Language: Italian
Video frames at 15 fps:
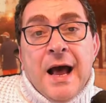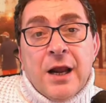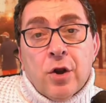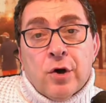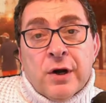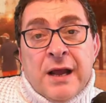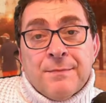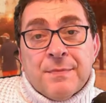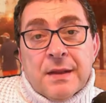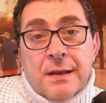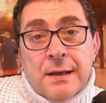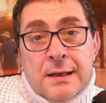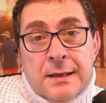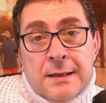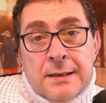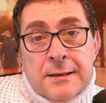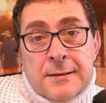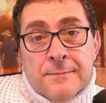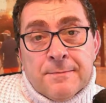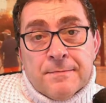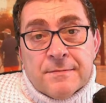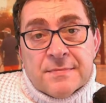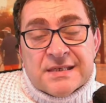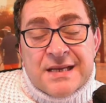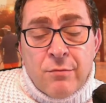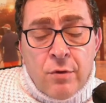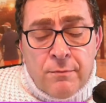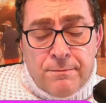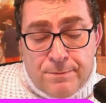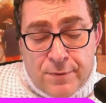Allora, ehm,
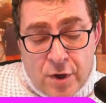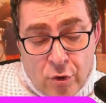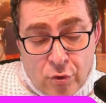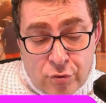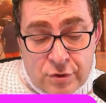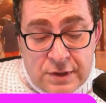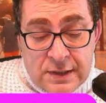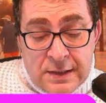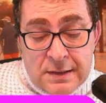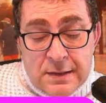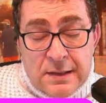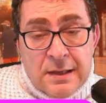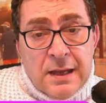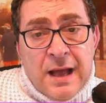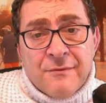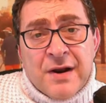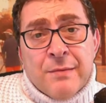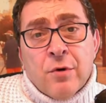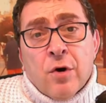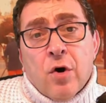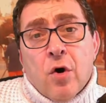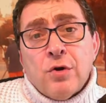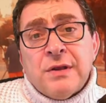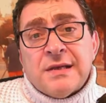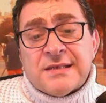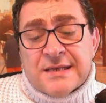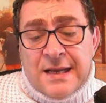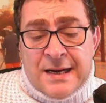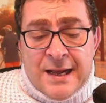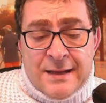siamo pronti, eh, avremo ogni
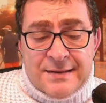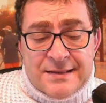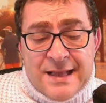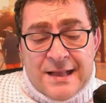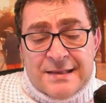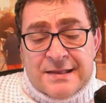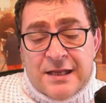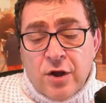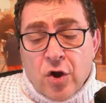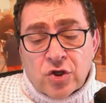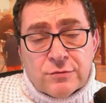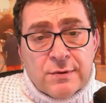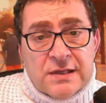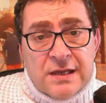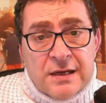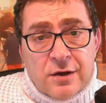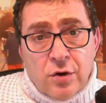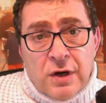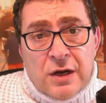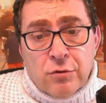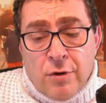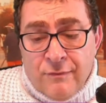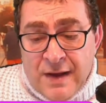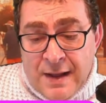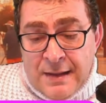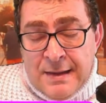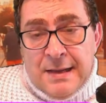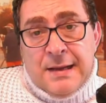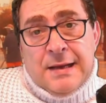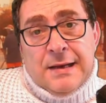sera tanti ospiti con la nuova
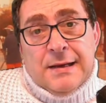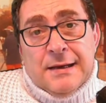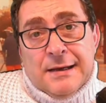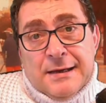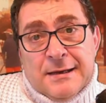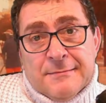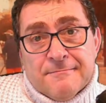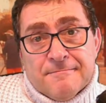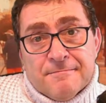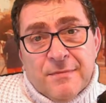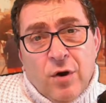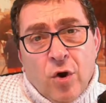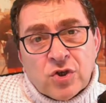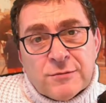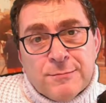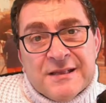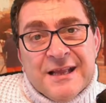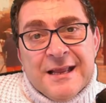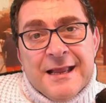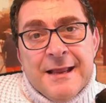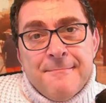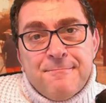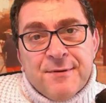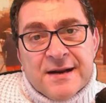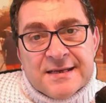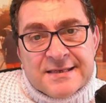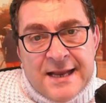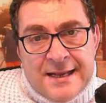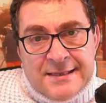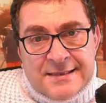ospiti in
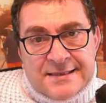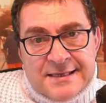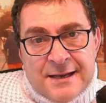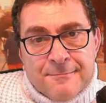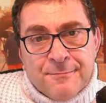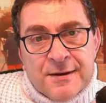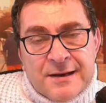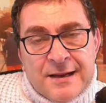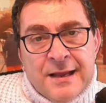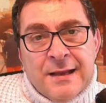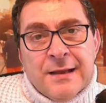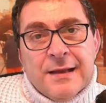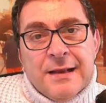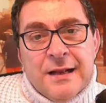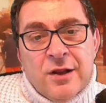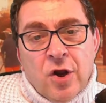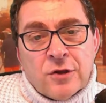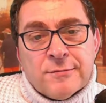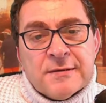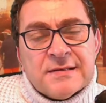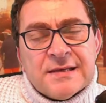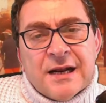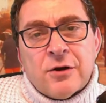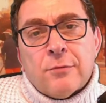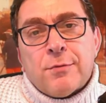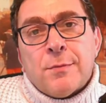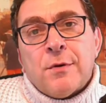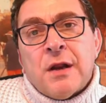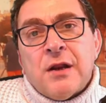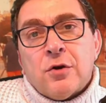presenza perché gli ospiti saranno
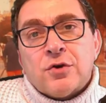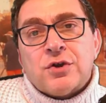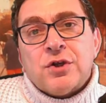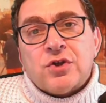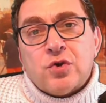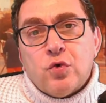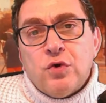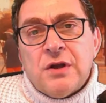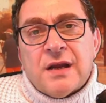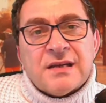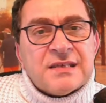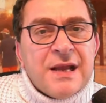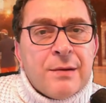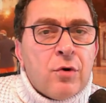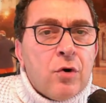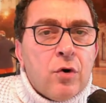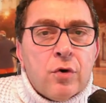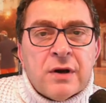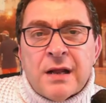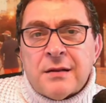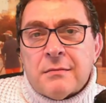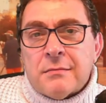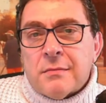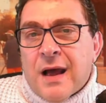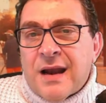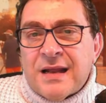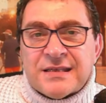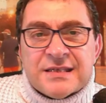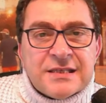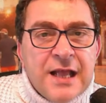proprio nei nostri studi che stiamo ora
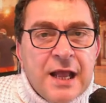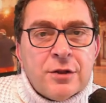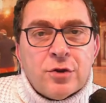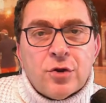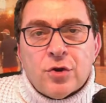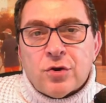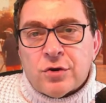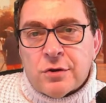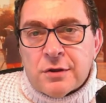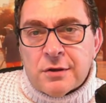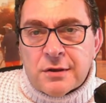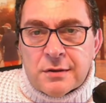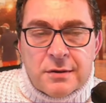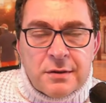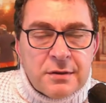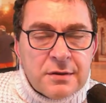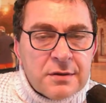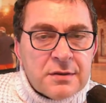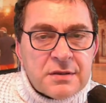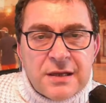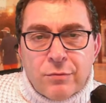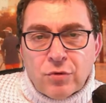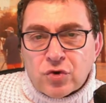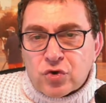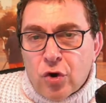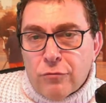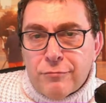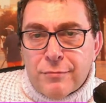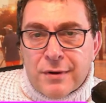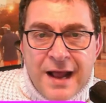allestendo, eh, stiamo
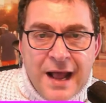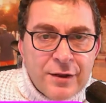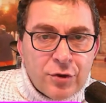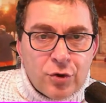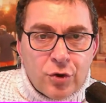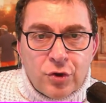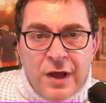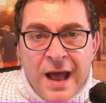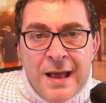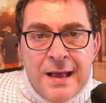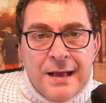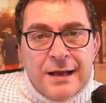sgombrando da